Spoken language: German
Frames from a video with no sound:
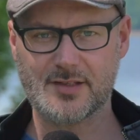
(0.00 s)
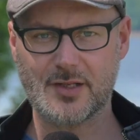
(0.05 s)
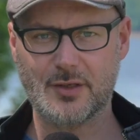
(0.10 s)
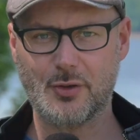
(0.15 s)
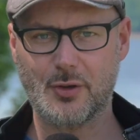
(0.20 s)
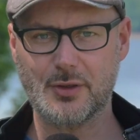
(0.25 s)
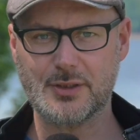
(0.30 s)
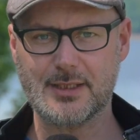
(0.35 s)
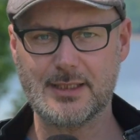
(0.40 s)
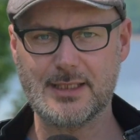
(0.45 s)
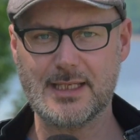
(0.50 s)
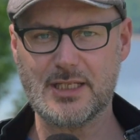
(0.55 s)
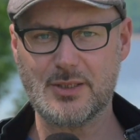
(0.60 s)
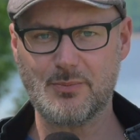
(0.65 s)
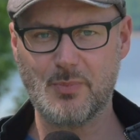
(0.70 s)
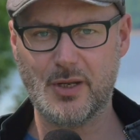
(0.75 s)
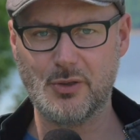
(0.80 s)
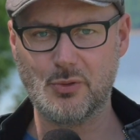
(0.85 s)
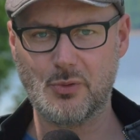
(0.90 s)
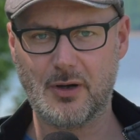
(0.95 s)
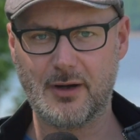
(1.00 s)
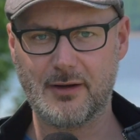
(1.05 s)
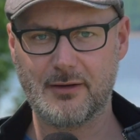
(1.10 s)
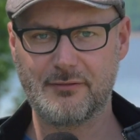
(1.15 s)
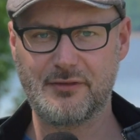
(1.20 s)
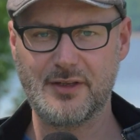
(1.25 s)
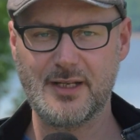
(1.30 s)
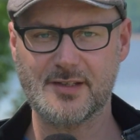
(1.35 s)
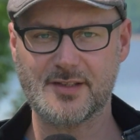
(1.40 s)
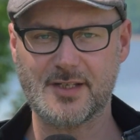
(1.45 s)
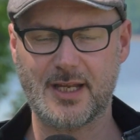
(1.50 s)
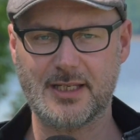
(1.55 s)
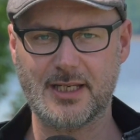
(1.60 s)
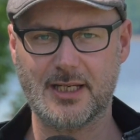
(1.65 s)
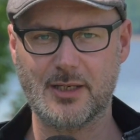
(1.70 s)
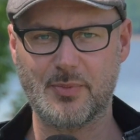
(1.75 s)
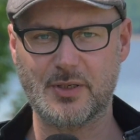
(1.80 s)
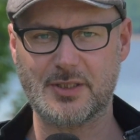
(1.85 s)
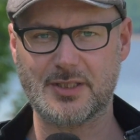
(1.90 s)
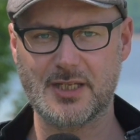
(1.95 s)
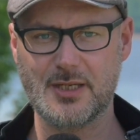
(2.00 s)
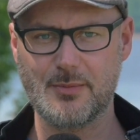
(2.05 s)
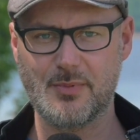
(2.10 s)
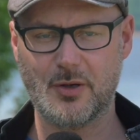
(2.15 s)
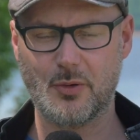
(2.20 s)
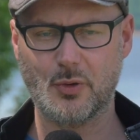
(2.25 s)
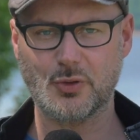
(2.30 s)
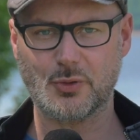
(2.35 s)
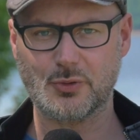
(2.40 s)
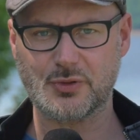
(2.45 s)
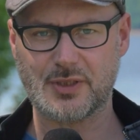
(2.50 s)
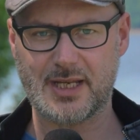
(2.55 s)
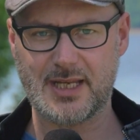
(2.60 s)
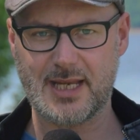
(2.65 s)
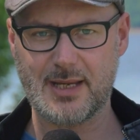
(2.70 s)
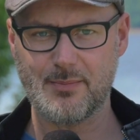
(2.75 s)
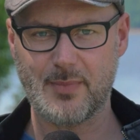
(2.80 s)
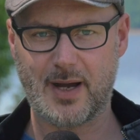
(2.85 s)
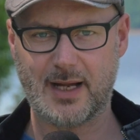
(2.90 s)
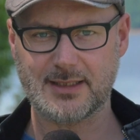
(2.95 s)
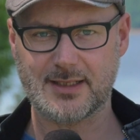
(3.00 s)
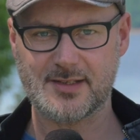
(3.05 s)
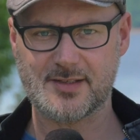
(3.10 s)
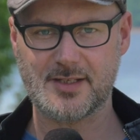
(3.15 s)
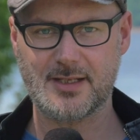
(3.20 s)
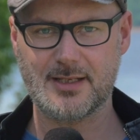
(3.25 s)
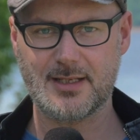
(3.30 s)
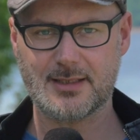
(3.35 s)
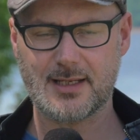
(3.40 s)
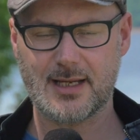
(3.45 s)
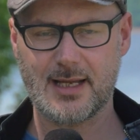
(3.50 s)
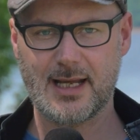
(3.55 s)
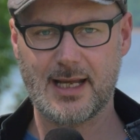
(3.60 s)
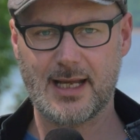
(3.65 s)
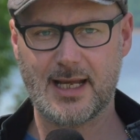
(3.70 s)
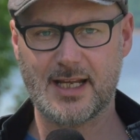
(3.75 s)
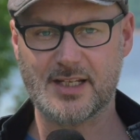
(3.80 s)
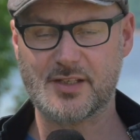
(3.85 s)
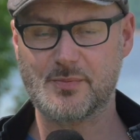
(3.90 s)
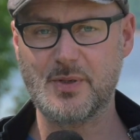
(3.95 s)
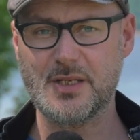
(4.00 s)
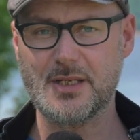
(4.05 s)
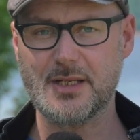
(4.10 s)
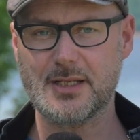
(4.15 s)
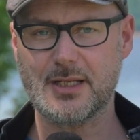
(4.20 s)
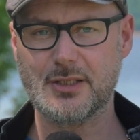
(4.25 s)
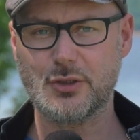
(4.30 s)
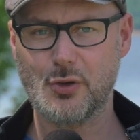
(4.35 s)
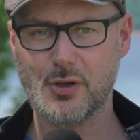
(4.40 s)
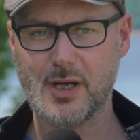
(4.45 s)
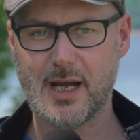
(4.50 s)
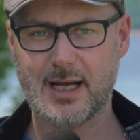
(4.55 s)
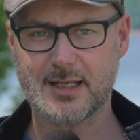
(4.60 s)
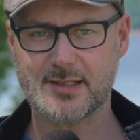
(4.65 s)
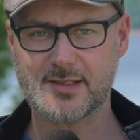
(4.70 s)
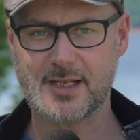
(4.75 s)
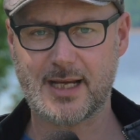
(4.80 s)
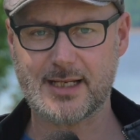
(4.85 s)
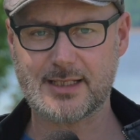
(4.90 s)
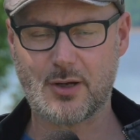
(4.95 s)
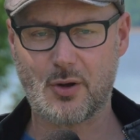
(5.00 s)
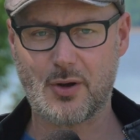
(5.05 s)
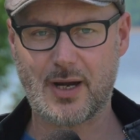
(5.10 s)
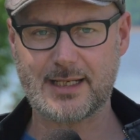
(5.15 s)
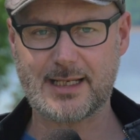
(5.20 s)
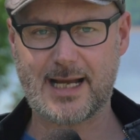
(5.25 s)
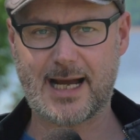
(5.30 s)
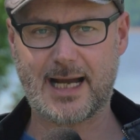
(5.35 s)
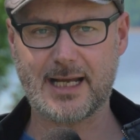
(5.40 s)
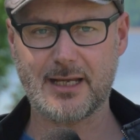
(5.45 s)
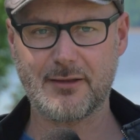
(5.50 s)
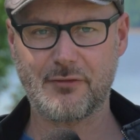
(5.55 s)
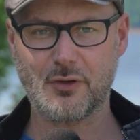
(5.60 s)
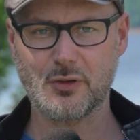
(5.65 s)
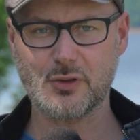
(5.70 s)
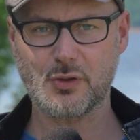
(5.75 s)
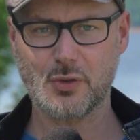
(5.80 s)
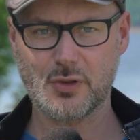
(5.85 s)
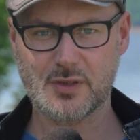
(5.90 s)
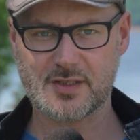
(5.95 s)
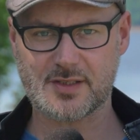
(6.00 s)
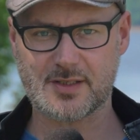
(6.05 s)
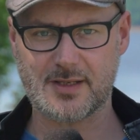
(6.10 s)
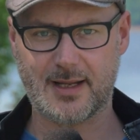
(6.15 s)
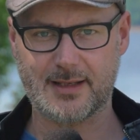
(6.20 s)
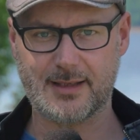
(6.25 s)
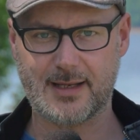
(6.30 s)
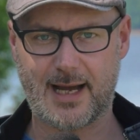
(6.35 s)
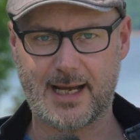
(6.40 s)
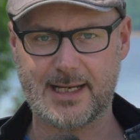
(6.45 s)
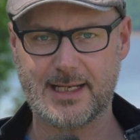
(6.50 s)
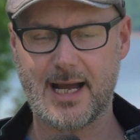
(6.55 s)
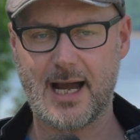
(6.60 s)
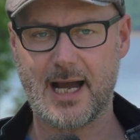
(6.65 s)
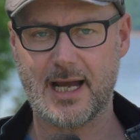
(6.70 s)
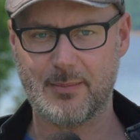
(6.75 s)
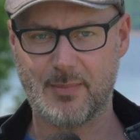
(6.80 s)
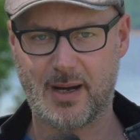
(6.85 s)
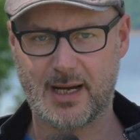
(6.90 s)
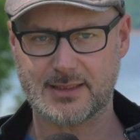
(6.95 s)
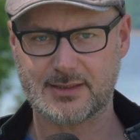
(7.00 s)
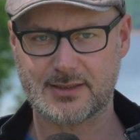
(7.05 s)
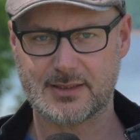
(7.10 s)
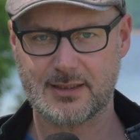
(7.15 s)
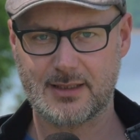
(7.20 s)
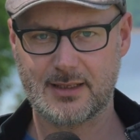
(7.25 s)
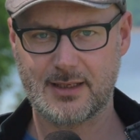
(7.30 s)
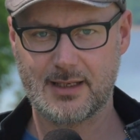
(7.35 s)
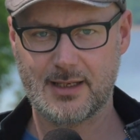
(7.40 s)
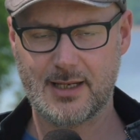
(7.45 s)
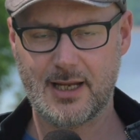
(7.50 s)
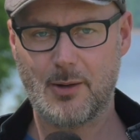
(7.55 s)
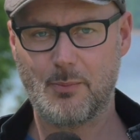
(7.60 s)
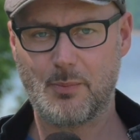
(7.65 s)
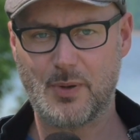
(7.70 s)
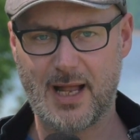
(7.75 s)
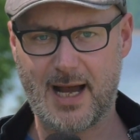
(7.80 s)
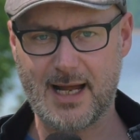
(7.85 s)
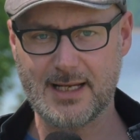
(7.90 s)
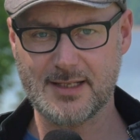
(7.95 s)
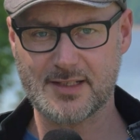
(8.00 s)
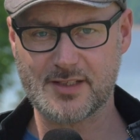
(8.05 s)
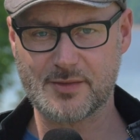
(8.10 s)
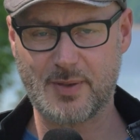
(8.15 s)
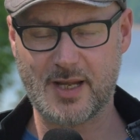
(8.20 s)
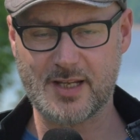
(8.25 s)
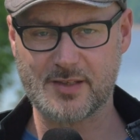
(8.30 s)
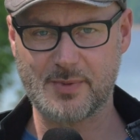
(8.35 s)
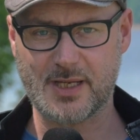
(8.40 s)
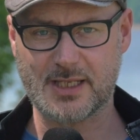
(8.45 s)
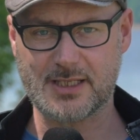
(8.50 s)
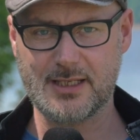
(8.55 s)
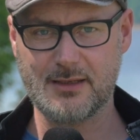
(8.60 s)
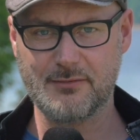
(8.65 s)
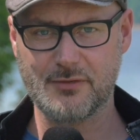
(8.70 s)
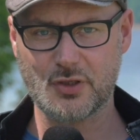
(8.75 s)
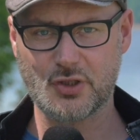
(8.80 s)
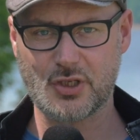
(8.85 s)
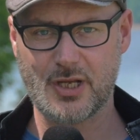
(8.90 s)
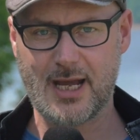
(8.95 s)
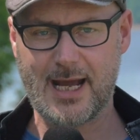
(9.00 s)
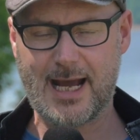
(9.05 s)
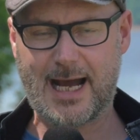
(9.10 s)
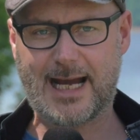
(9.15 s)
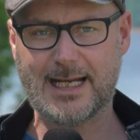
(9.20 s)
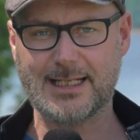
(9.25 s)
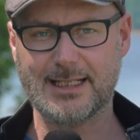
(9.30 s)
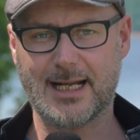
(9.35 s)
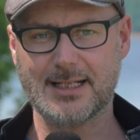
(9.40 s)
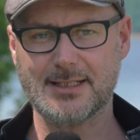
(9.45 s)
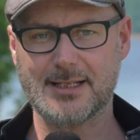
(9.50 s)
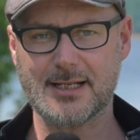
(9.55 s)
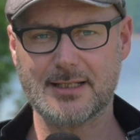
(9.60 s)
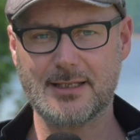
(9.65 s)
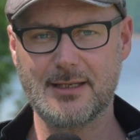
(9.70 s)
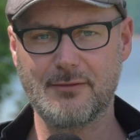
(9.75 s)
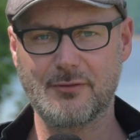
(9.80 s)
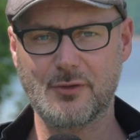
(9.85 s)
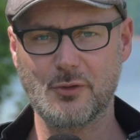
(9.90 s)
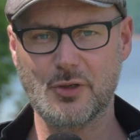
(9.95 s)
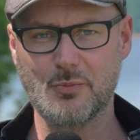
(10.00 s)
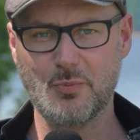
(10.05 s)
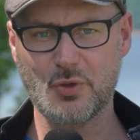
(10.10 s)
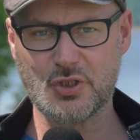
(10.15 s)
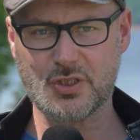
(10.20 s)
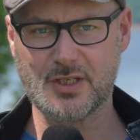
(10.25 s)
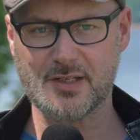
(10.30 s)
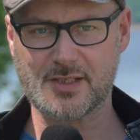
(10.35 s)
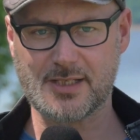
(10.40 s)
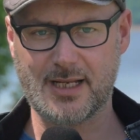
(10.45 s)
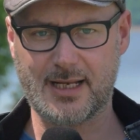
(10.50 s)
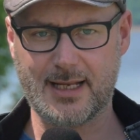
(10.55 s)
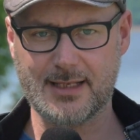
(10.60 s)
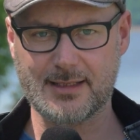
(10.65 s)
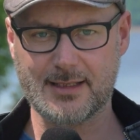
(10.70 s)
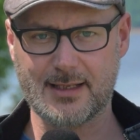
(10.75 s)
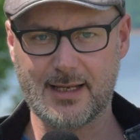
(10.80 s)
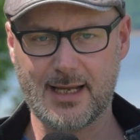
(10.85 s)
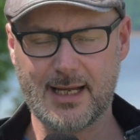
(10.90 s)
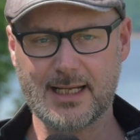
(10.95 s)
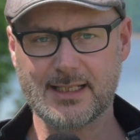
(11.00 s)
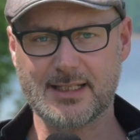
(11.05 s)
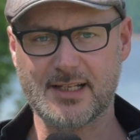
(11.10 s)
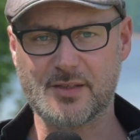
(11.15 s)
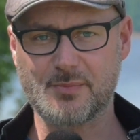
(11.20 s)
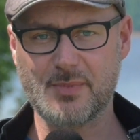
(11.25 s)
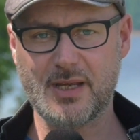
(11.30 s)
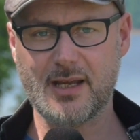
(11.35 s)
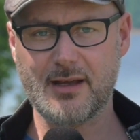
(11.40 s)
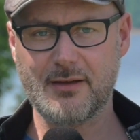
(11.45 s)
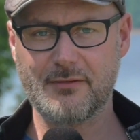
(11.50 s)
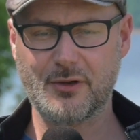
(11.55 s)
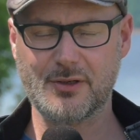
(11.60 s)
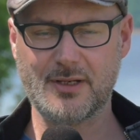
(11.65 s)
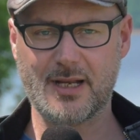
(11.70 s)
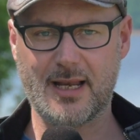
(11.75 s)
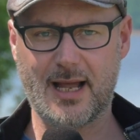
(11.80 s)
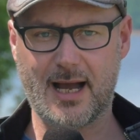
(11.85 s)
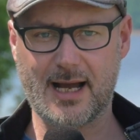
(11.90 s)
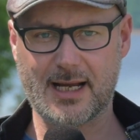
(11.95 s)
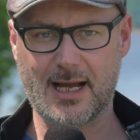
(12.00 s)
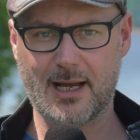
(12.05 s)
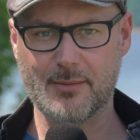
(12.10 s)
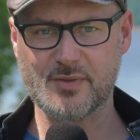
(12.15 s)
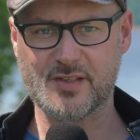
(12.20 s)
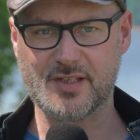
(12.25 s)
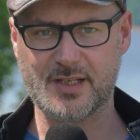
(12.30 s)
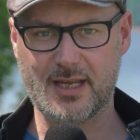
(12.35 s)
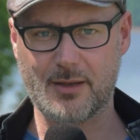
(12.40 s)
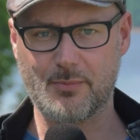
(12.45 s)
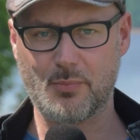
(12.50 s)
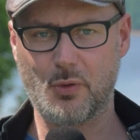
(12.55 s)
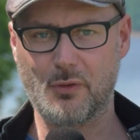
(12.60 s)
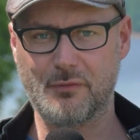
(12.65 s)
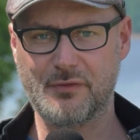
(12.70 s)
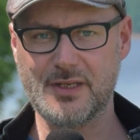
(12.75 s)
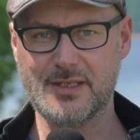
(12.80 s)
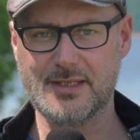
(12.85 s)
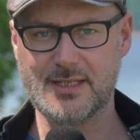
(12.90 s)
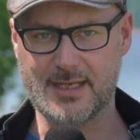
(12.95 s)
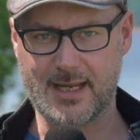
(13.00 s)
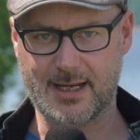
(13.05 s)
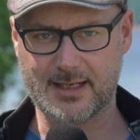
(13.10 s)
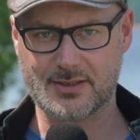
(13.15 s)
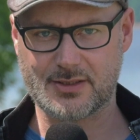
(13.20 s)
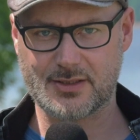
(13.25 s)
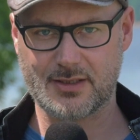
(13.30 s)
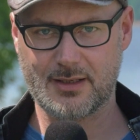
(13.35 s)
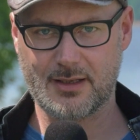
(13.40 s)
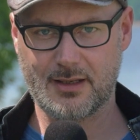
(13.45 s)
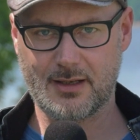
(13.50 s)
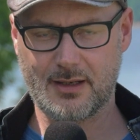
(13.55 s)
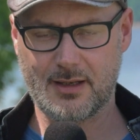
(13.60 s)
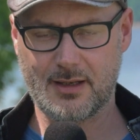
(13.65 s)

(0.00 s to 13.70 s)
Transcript: sind heute nicht mehr nur vielseitige Betriebe und Unternehmen angesiedelt, es bietet in jüngerer Zeit auch einer Reihe von Künstlern eine Heimat. Plan ist perspektivisch ein attraktiv durchmischtes Gelände, das mehr von der Lage am See profitiert.